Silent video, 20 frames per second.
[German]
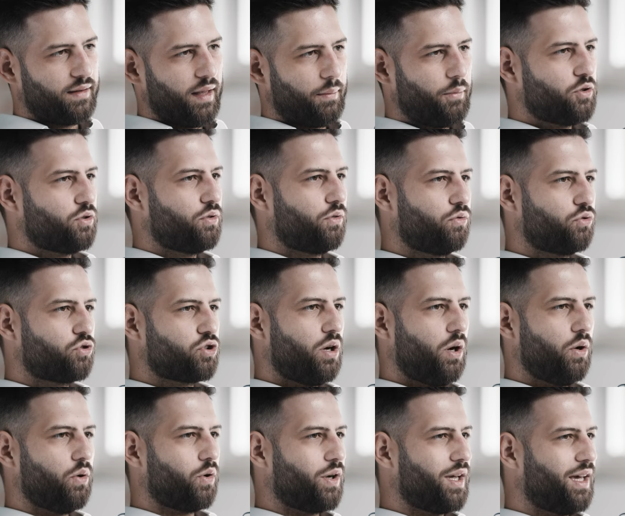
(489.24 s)
Da möchtest du
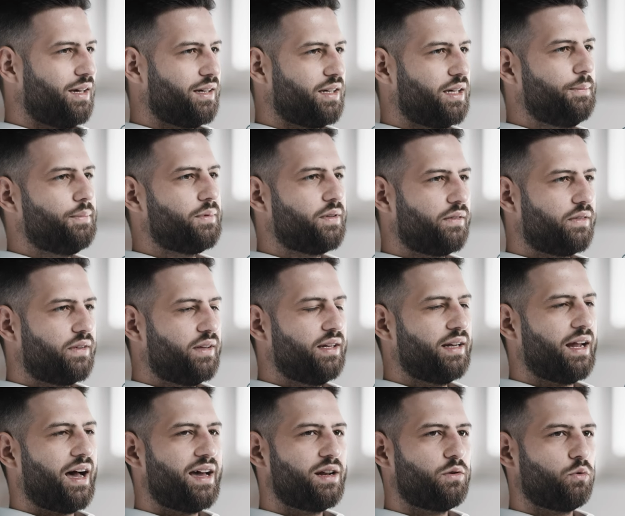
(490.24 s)
schauen, okay, ergibt es
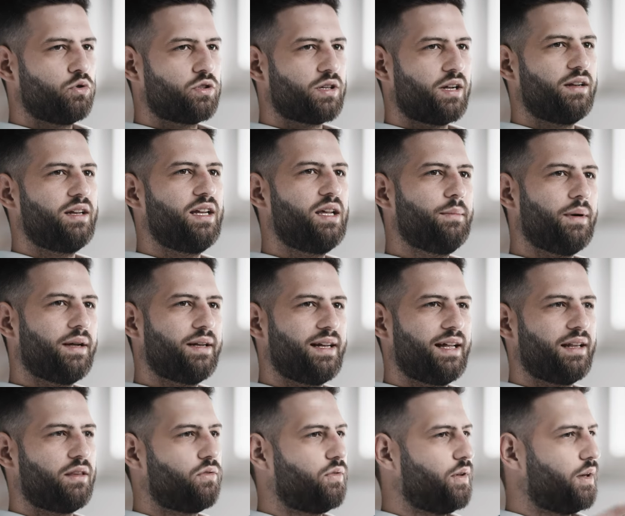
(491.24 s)
Sinn, ein
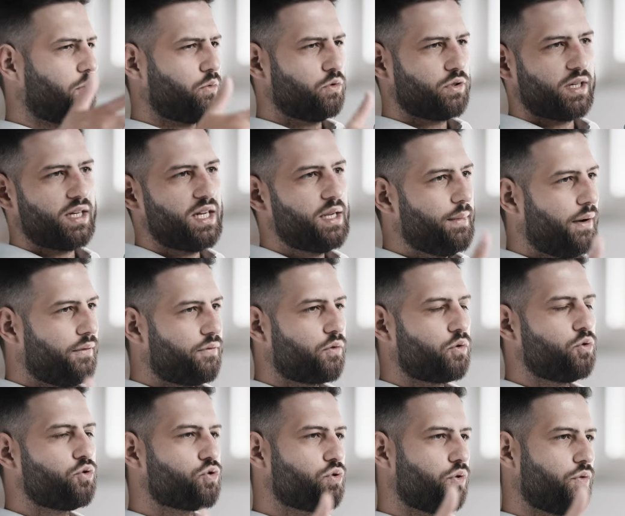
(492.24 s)
Unternehmernetzwerk,
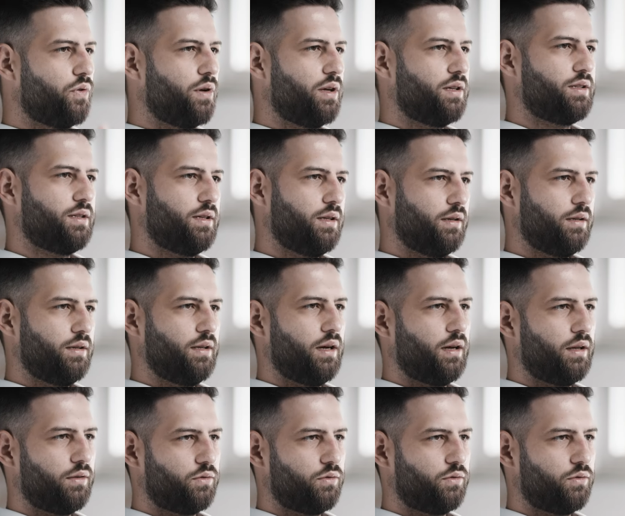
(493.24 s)
Unternehmerfrühstück vielleicht äh, dir